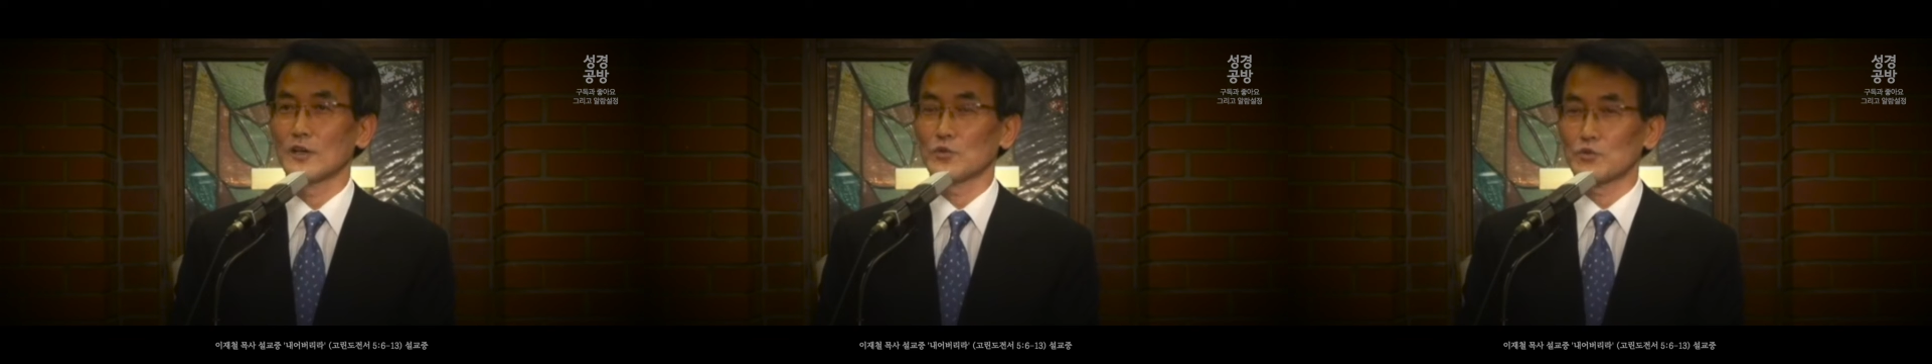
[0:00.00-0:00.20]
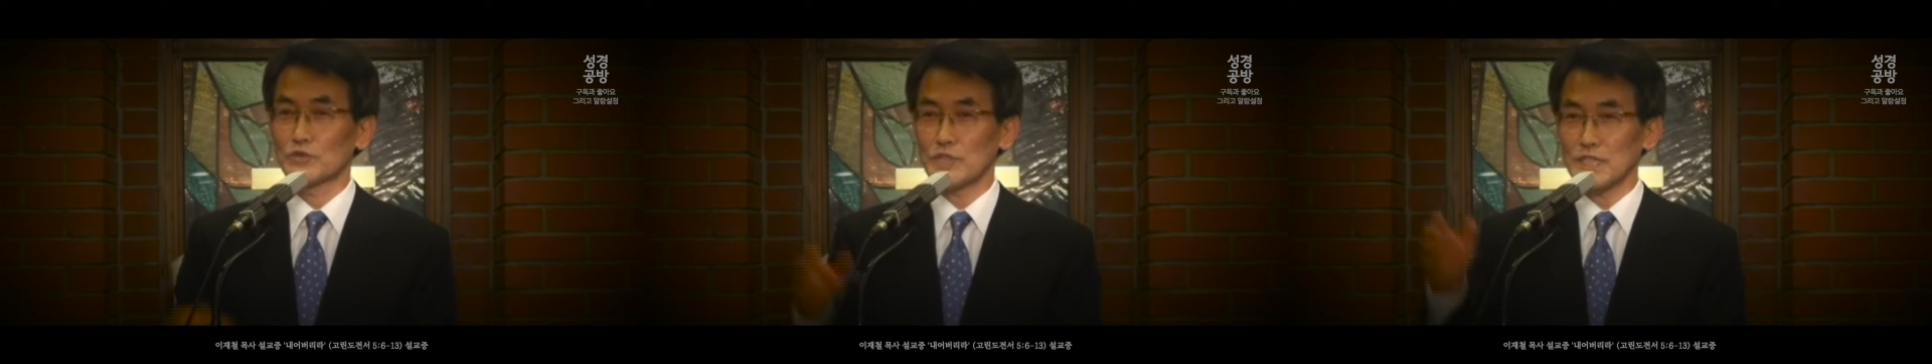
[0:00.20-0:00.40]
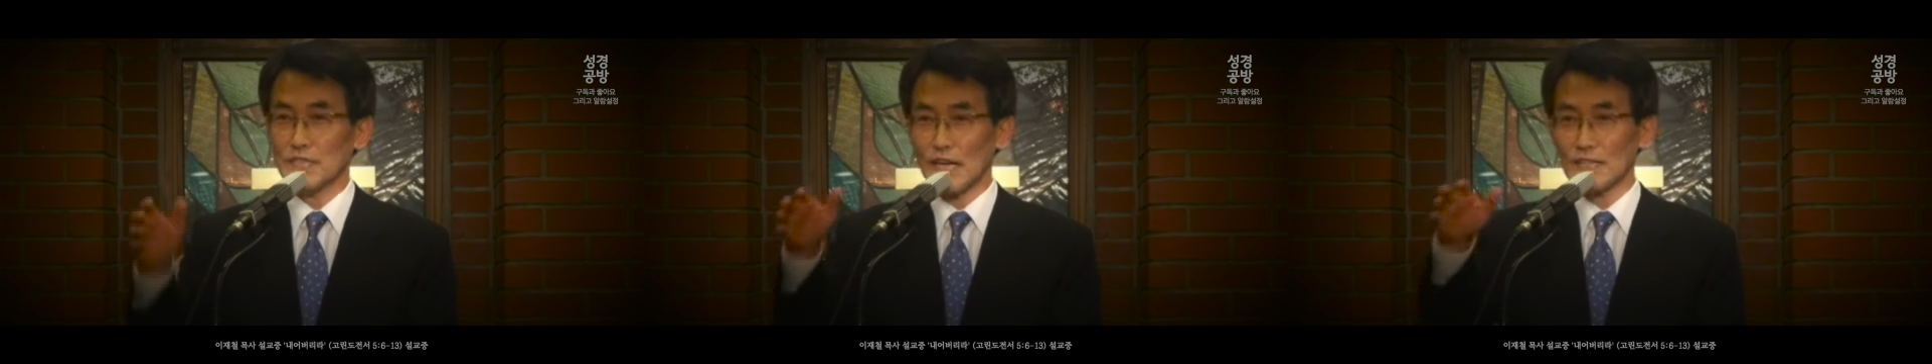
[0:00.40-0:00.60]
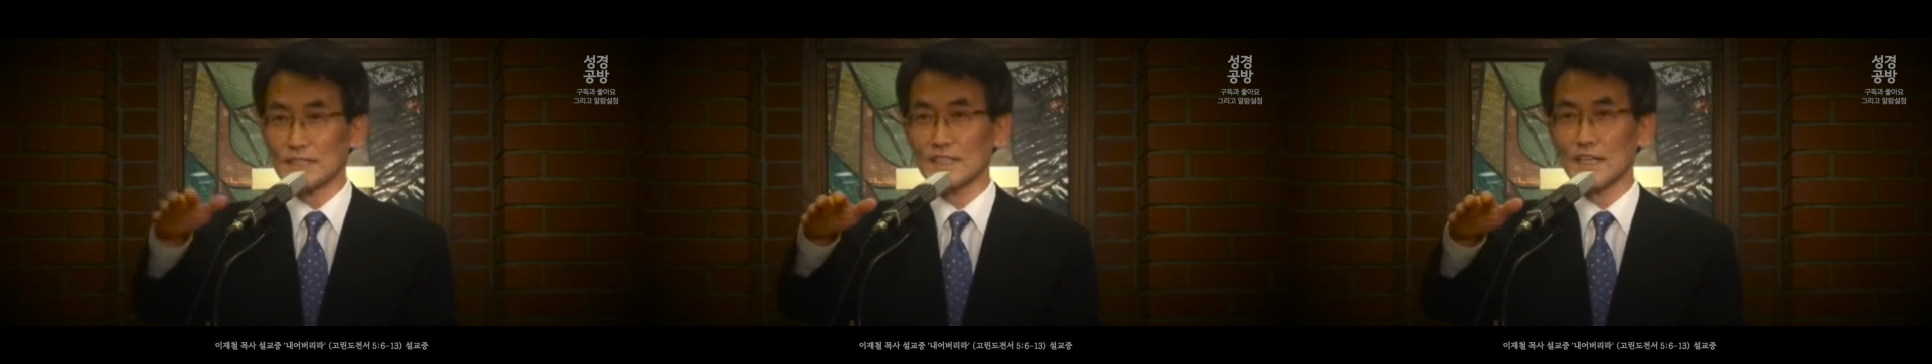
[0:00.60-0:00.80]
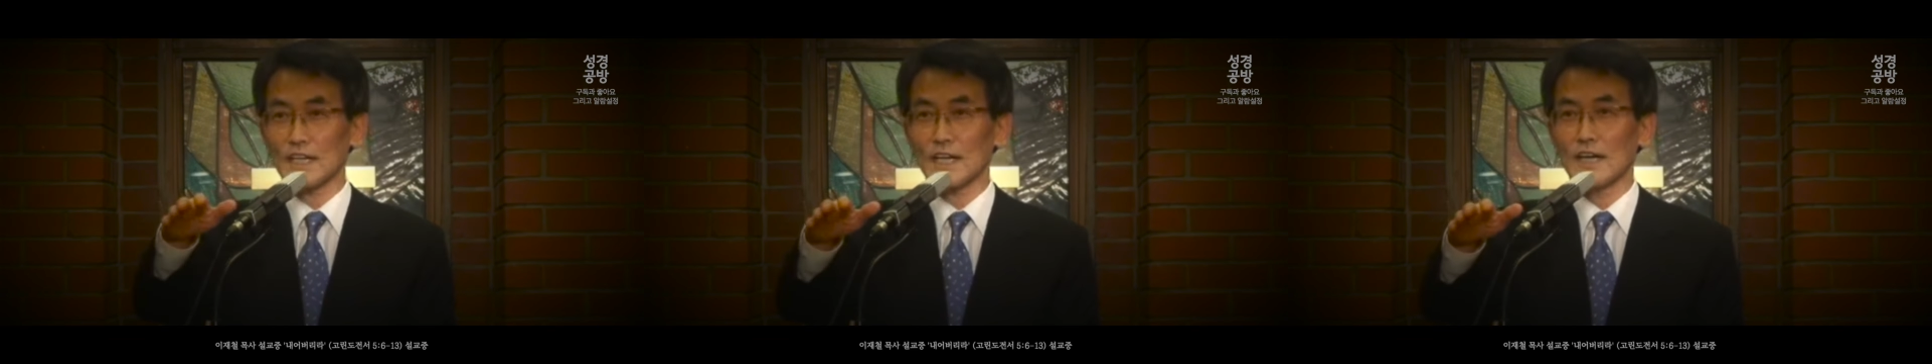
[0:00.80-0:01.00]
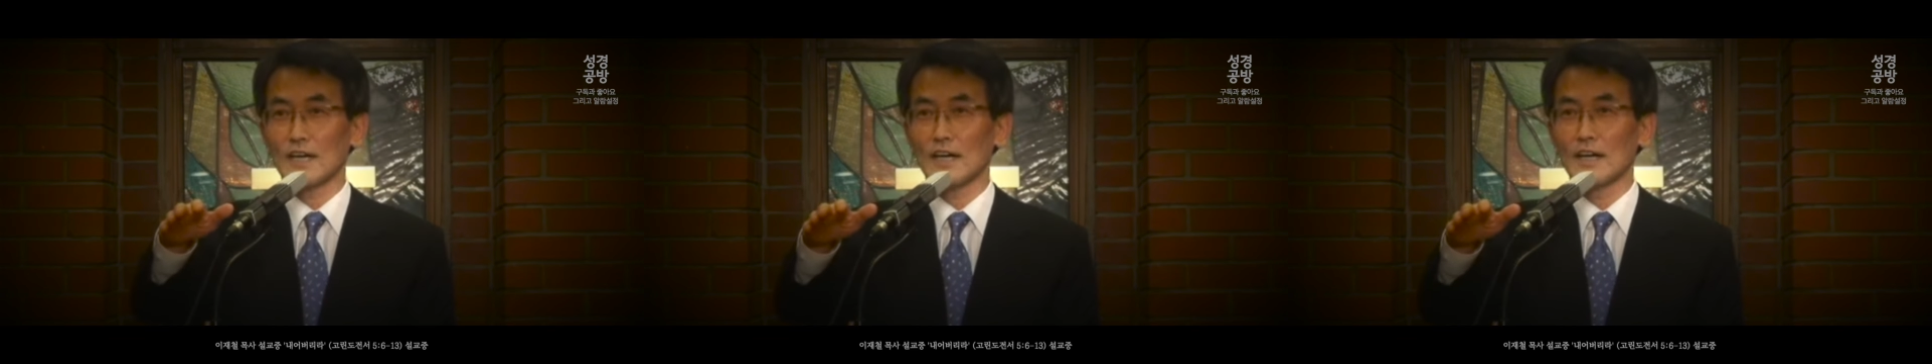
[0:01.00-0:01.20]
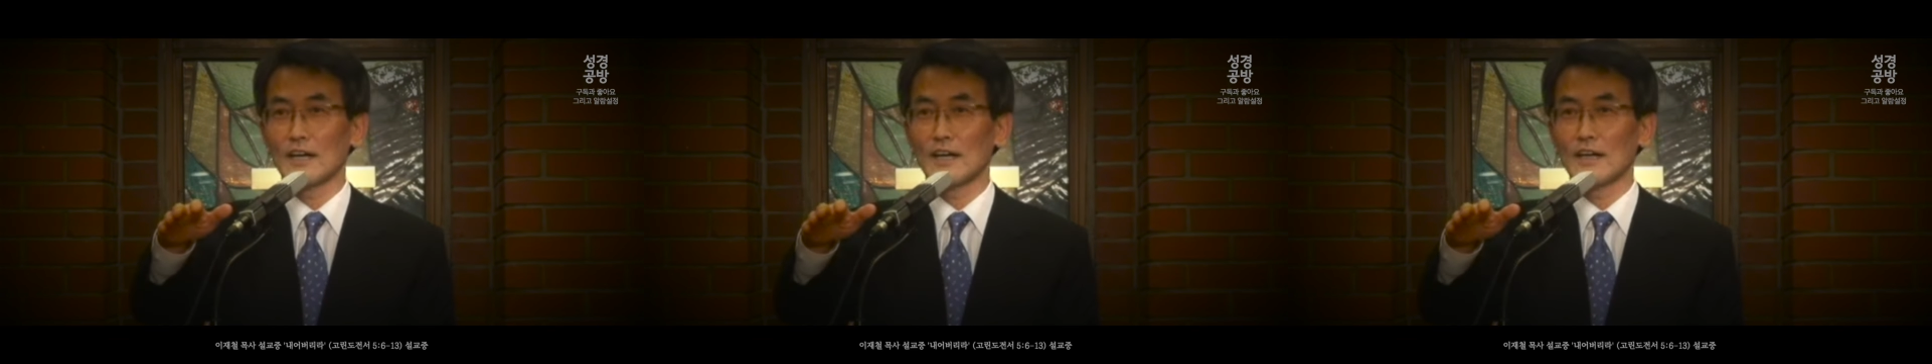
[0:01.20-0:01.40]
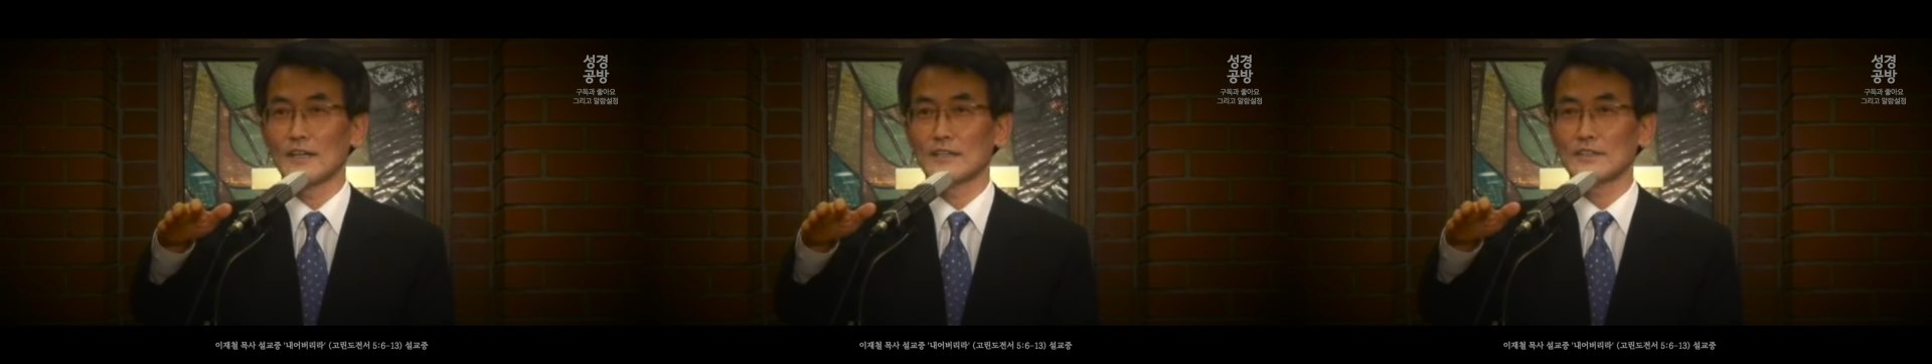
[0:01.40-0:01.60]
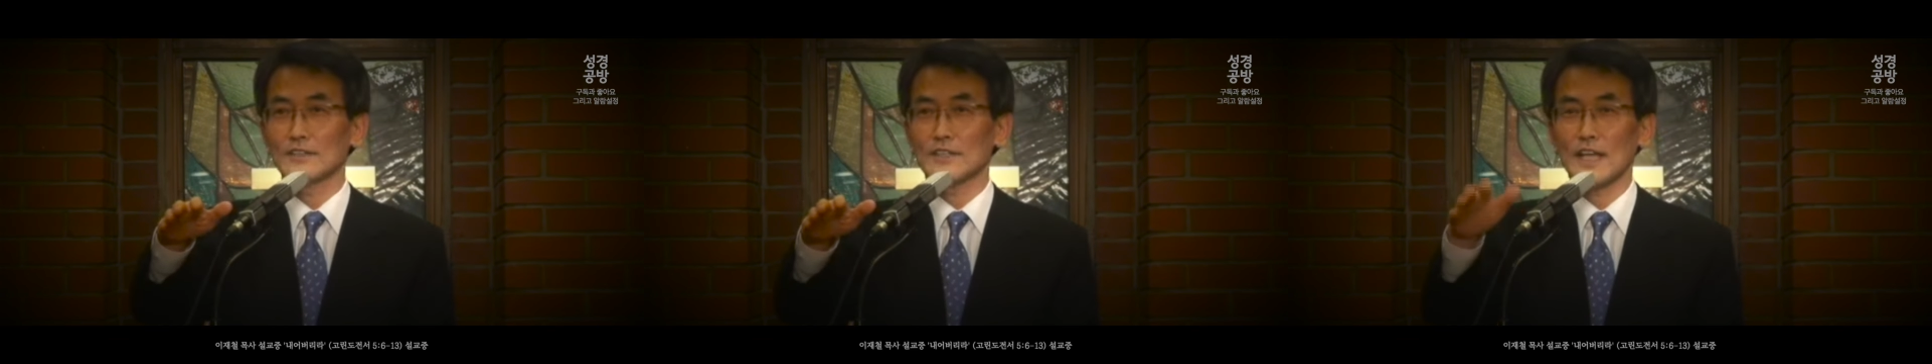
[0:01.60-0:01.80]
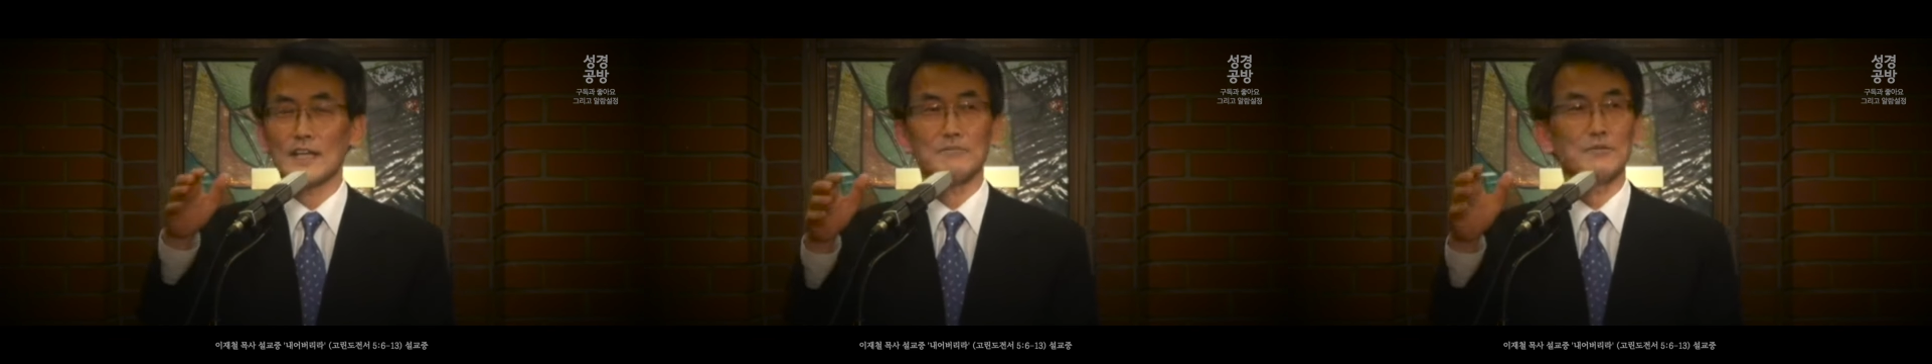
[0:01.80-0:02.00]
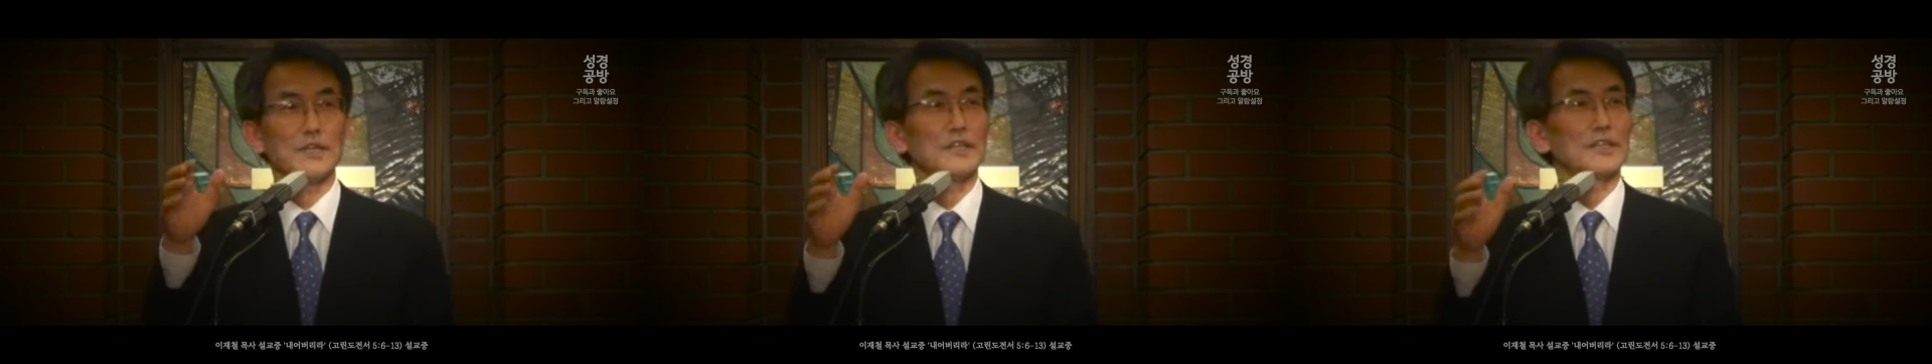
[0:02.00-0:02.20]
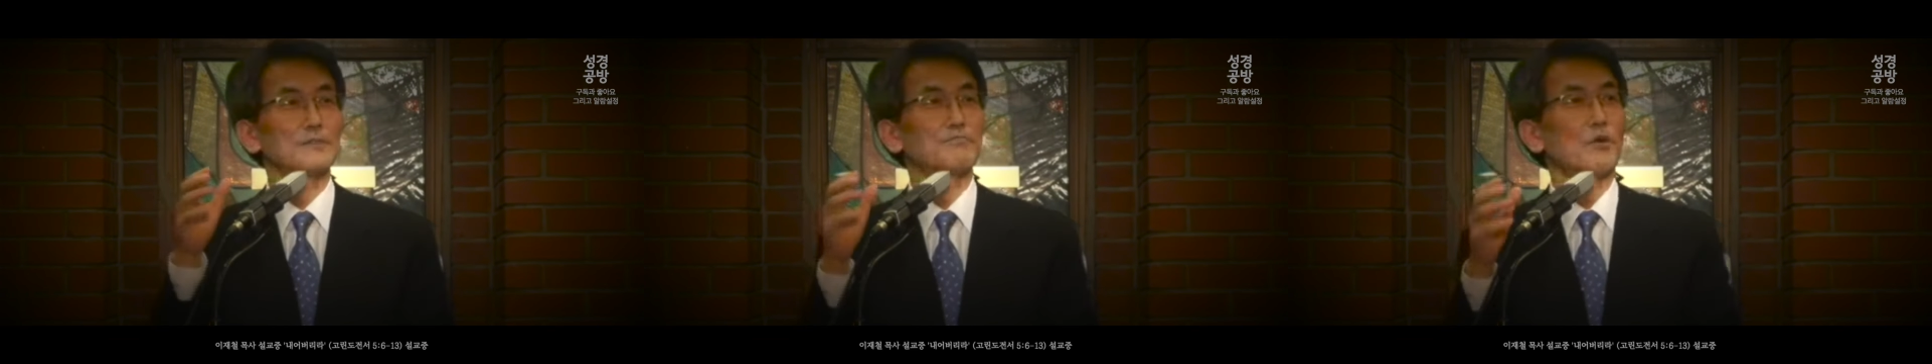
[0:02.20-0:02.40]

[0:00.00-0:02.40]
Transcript: 우리 각자가 생명의